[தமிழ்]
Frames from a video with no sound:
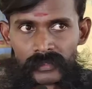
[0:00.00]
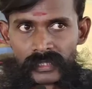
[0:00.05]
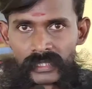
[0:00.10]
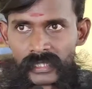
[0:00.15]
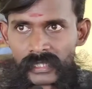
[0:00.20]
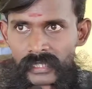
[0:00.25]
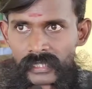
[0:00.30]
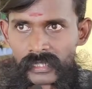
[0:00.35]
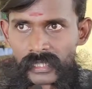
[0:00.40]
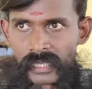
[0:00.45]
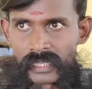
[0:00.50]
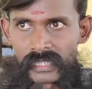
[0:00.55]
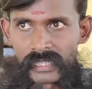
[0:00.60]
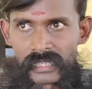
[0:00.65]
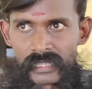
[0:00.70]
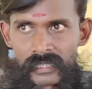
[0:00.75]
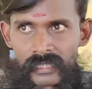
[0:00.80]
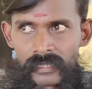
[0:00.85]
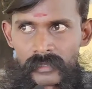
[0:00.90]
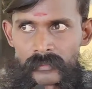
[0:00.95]
இது
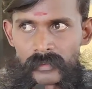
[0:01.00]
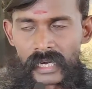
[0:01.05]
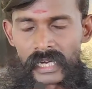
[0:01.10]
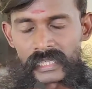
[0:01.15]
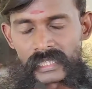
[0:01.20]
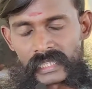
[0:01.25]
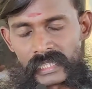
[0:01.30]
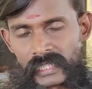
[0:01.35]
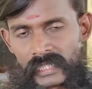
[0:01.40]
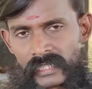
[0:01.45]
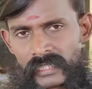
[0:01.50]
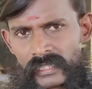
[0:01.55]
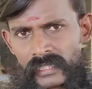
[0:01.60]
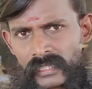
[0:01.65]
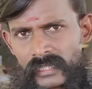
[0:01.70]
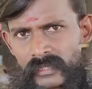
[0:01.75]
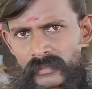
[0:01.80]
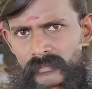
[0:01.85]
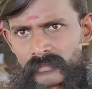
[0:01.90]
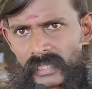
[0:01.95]
கர்நாடகா அடிக்கடி
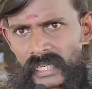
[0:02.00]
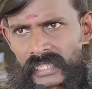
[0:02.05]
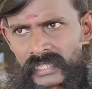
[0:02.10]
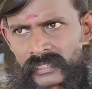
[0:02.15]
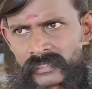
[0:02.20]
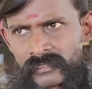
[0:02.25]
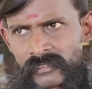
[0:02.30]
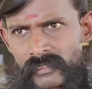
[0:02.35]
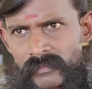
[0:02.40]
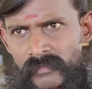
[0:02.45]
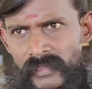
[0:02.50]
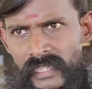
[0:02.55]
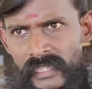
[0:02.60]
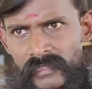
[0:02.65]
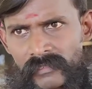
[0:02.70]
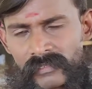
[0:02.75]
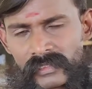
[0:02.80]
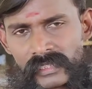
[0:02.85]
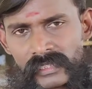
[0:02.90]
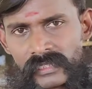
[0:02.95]
மாதேஸ்வரம்
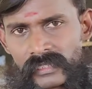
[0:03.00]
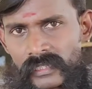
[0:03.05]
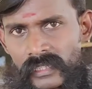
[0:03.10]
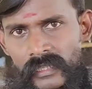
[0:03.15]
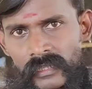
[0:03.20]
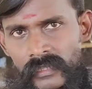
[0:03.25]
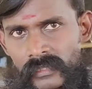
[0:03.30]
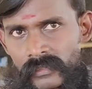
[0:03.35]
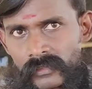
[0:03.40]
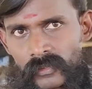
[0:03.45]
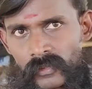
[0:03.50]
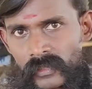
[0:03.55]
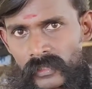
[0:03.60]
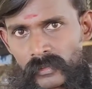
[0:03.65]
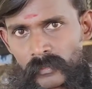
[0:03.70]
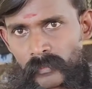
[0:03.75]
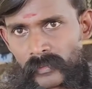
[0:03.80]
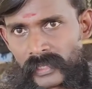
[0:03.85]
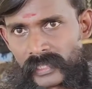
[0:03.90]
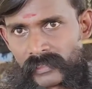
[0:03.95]
மலைக்கு வந்து நான்
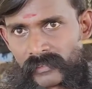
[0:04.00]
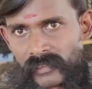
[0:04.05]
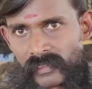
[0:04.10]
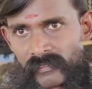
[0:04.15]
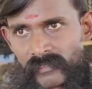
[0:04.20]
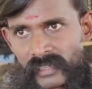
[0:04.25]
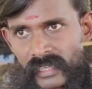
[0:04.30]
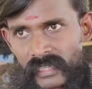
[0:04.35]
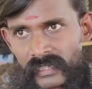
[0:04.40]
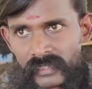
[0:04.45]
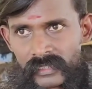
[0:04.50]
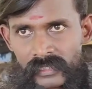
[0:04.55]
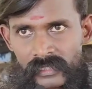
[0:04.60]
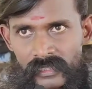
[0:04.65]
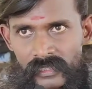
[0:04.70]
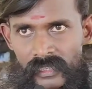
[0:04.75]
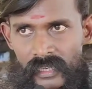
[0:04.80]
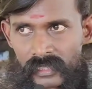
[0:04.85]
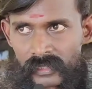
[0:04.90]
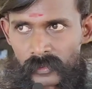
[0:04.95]
தொடர்ந்து போயிட்டு வருவேங்க இது
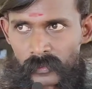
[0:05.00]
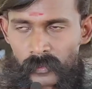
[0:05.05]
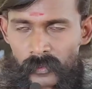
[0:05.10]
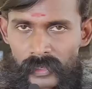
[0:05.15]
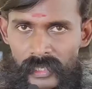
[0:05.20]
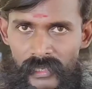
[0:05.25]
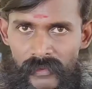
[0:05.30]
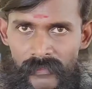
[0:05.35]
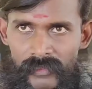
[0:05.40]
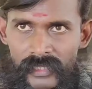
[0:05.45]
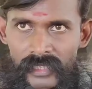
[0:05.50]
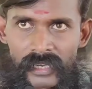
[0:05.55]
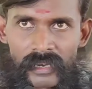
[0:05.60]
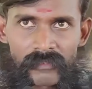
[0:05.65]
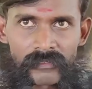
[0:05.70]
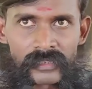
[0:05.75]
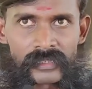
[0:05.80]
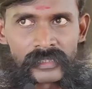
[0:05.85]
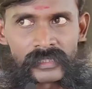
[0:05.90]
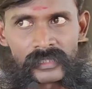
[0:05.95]
அந்த கோயில் வந்து
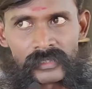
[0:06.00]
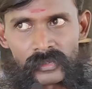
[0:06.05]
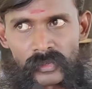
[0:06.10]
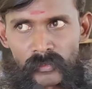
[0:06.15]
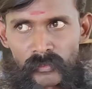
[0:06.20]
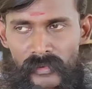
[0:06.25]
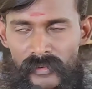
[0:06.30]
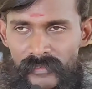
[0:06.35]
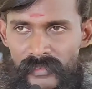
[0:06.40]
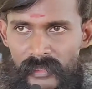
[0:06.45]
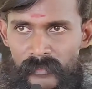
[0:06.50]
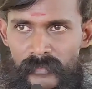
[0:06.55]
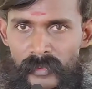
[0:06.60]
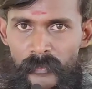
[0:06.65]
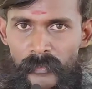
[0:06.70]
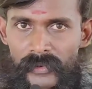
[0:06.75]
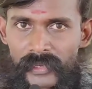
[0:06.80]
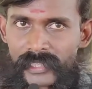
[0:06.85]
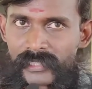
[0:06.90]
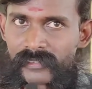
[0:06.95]
அவர் ரொம்ப விரும்பி
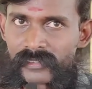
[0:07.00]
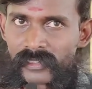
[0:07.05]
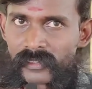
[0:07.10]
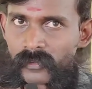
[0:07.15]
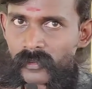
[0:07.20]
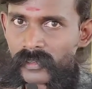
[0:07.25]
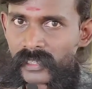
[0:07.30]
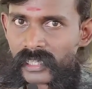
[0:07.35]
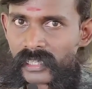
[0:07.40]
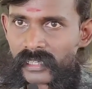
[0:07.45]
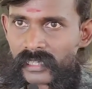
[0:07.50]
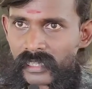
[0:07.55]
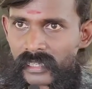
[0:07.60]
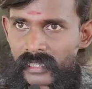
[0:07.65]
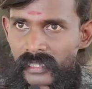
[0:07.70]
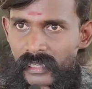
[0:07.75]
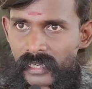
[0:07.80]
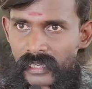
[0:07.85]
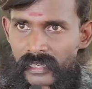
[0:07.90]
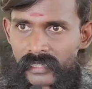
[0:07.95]
போயிட்டு வந்த
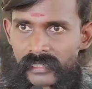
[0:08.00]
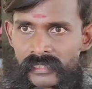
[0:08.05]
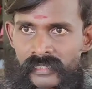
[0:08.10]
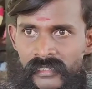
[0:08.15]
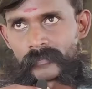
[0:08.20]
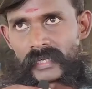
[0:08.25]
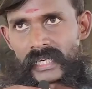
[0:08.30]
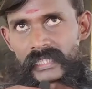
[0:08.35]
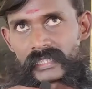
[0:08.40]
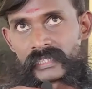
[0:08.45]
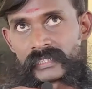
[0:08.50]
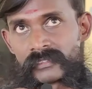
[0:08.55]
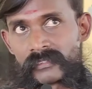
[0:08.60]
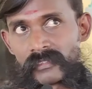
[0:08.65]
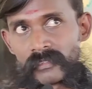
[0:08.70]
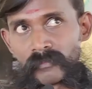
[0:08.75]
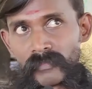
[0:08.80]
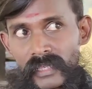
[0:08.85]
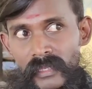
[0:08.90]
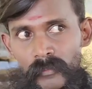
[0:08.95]
கோயிலுங்கிறதுனால
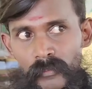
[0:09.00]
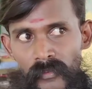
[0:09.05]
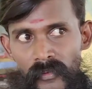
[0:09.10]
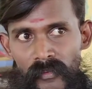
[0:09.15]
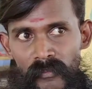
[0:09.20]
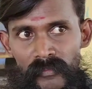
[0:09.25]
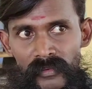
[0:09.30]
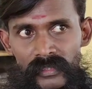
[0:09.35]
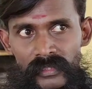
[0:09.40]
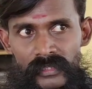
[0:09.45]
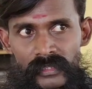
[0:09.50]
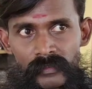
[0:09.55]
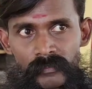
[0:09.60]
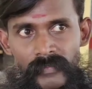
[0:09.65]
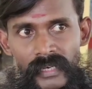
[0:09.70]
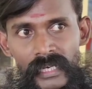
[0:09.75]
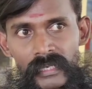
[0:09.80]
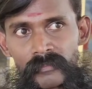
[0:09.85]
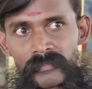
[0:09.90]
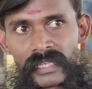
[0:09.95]
மாதேஸ்வரம் மலை போகும்போது
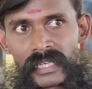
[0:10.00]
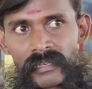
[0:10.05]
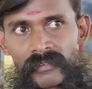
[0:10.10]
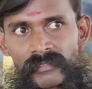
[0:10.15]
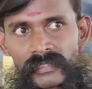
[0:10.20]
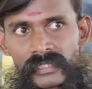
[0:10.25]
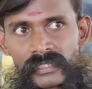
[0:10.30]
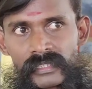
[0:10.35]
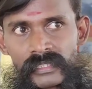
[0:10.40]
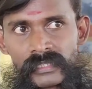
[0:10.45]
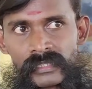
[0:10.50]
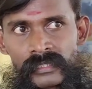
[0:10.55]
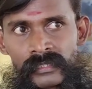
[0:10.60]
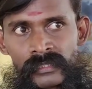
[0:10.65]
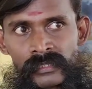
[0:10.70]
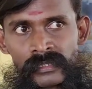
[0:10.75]
மலை மேலே வந்து